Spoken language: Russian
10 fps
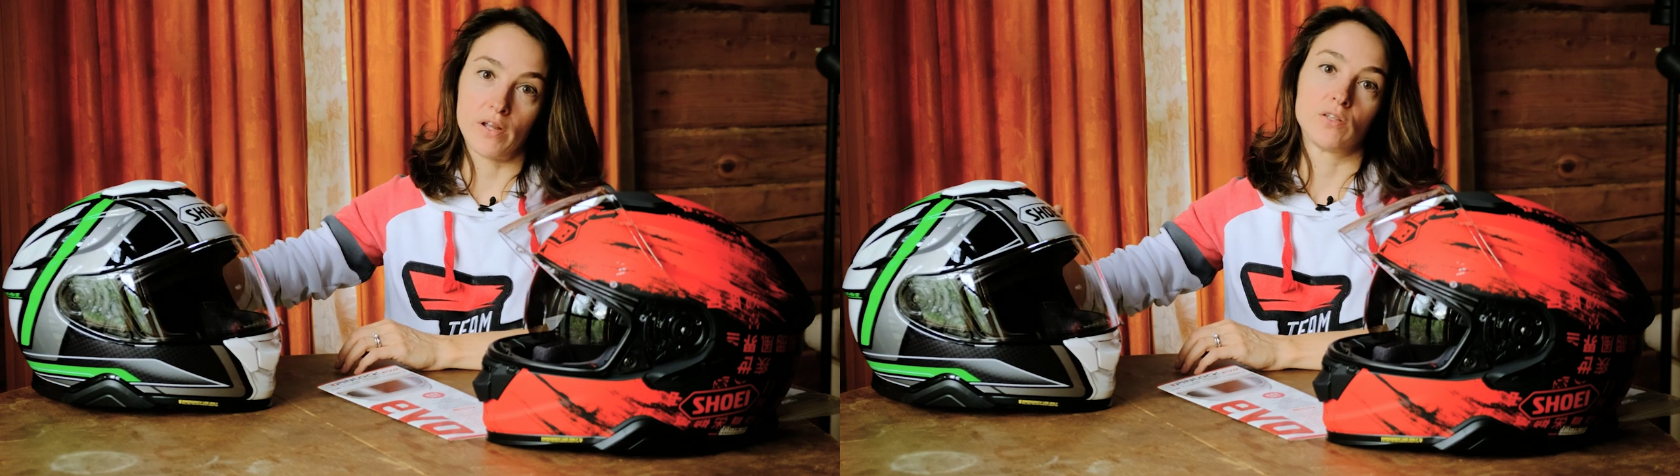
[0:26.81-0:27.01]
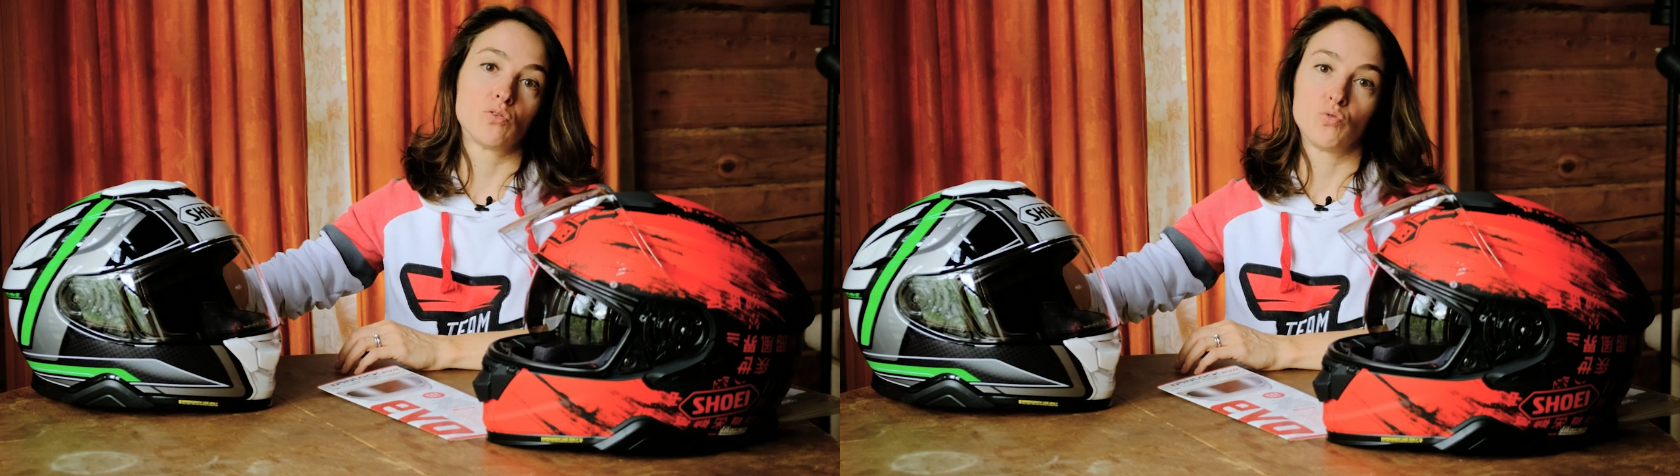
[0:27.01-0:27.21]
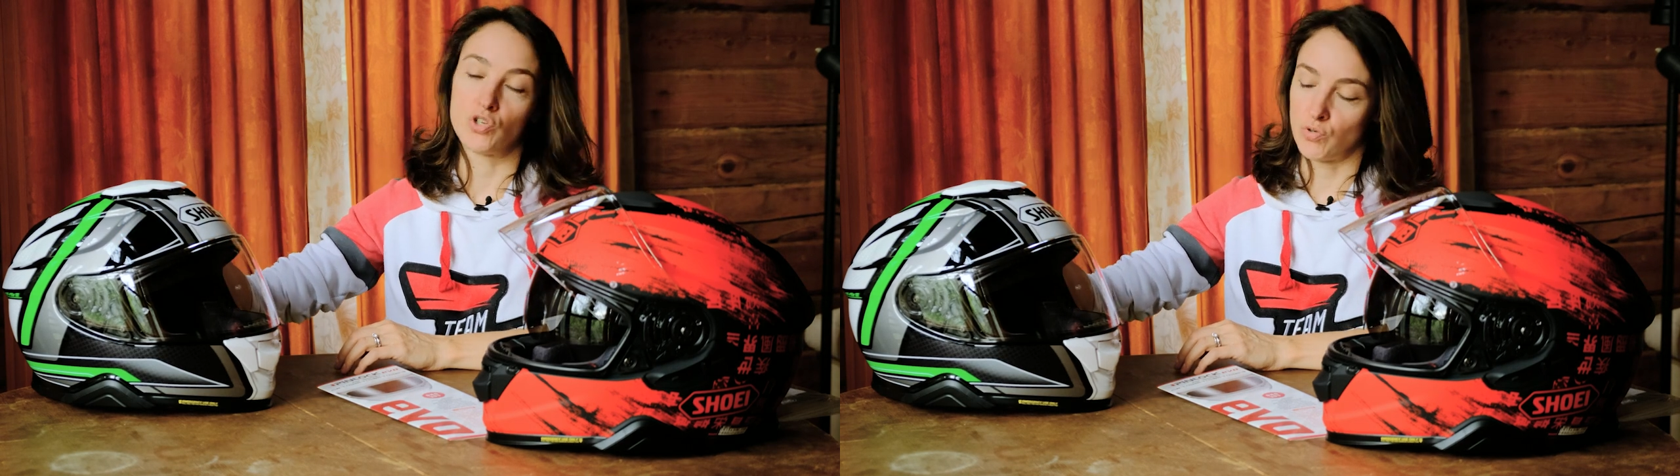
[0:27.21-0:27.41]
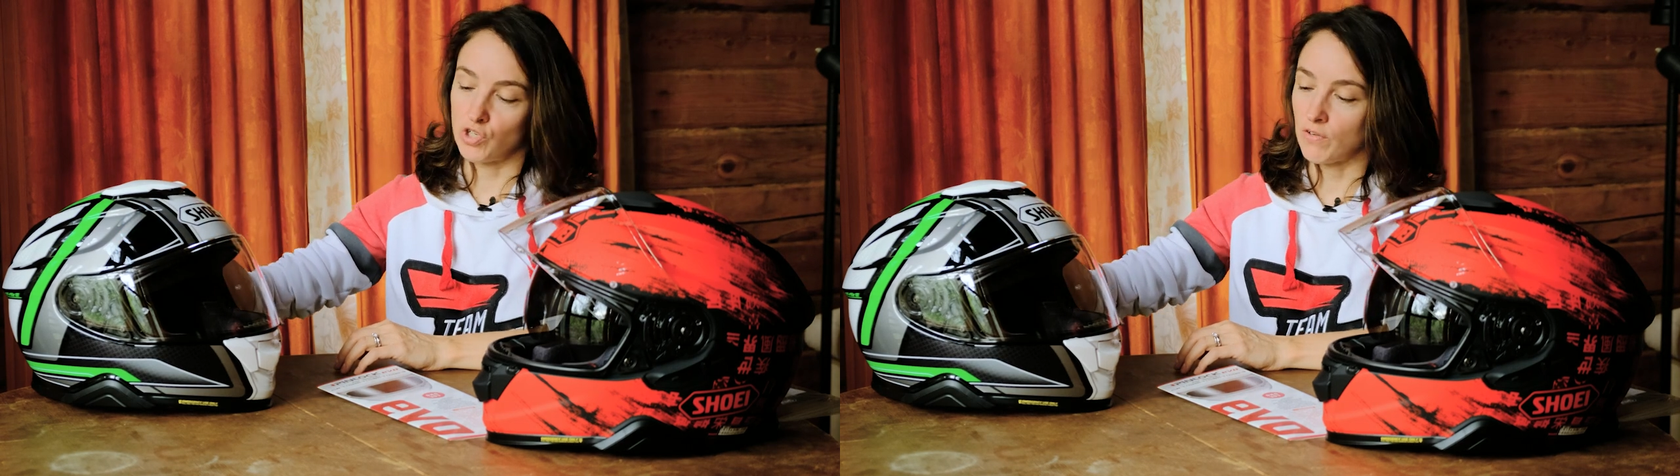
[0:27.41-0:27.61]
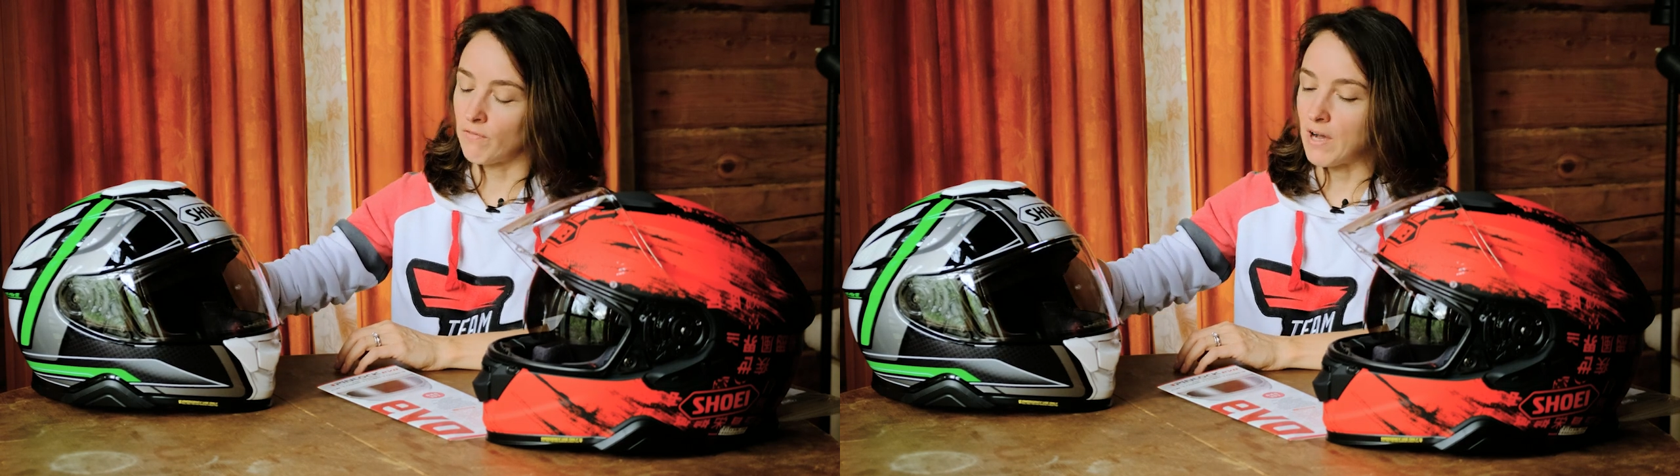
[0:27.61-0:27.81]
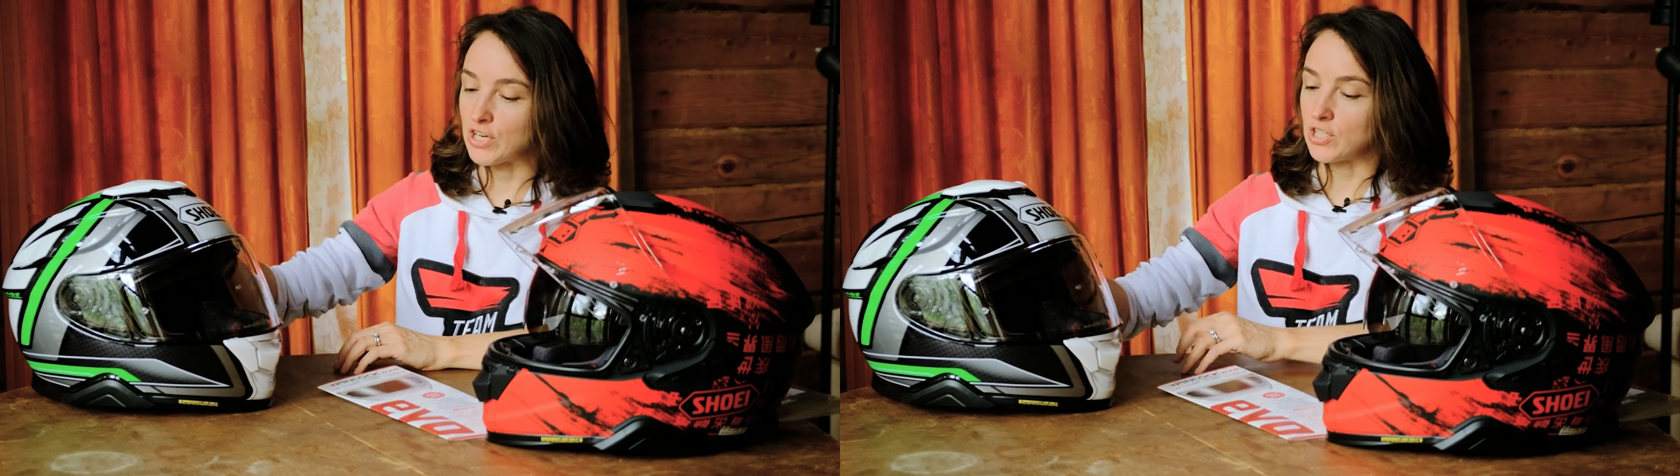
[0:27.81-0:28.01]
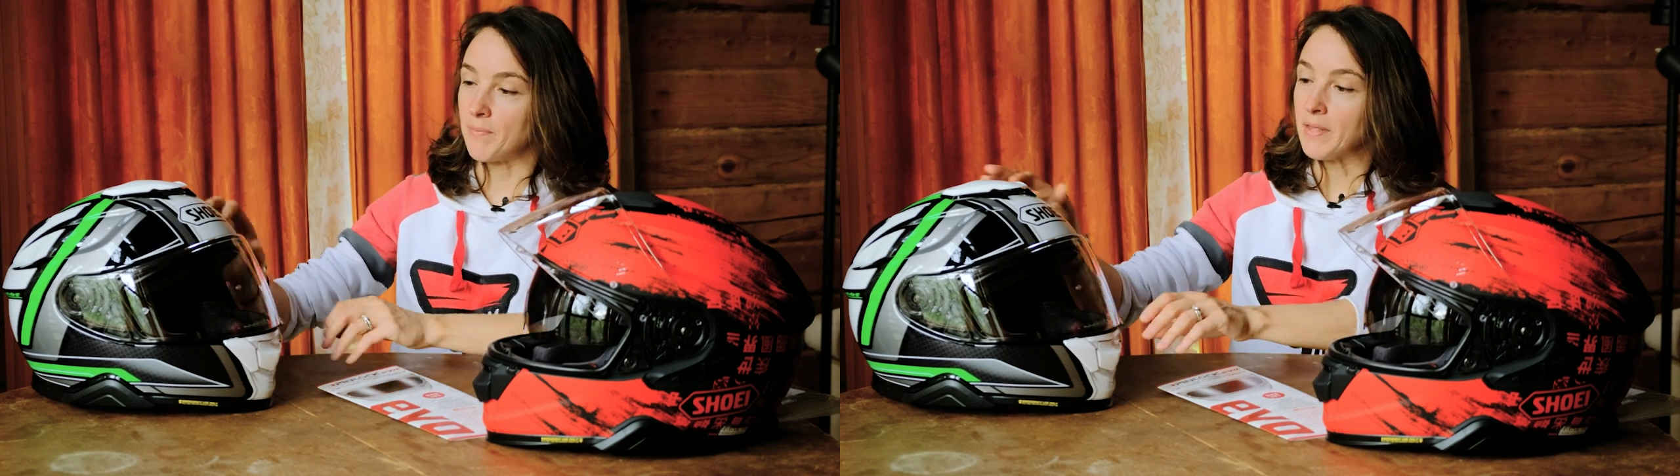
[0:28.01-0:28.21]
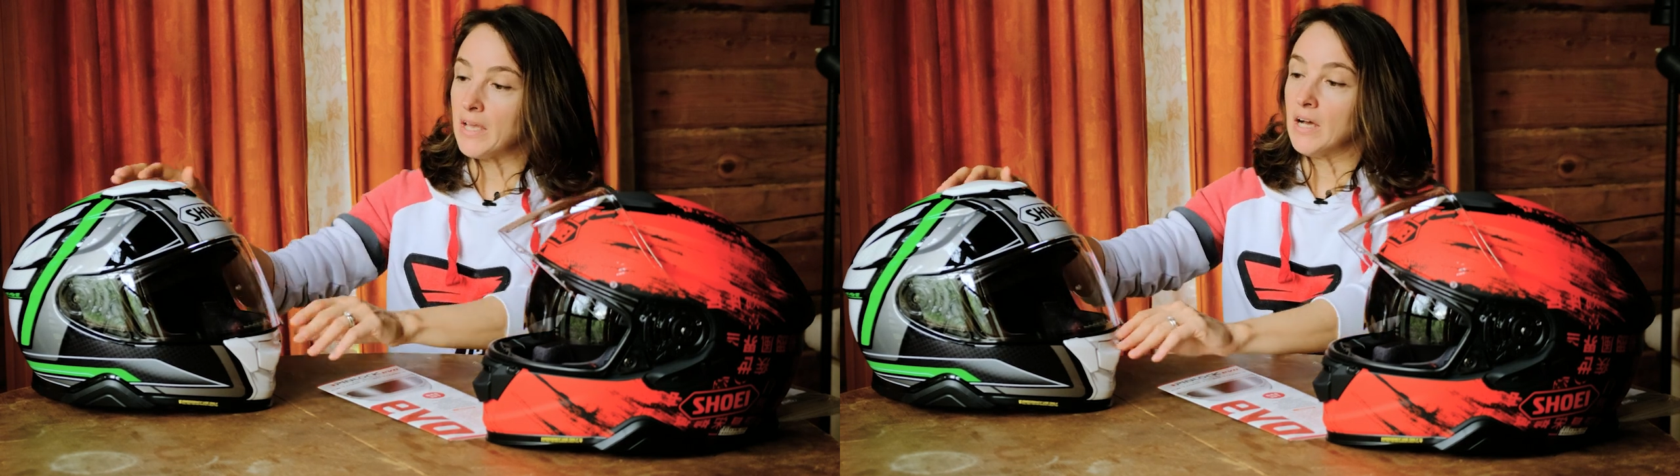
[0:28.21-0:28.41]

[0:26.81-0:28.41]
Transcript: это тоже очень важно.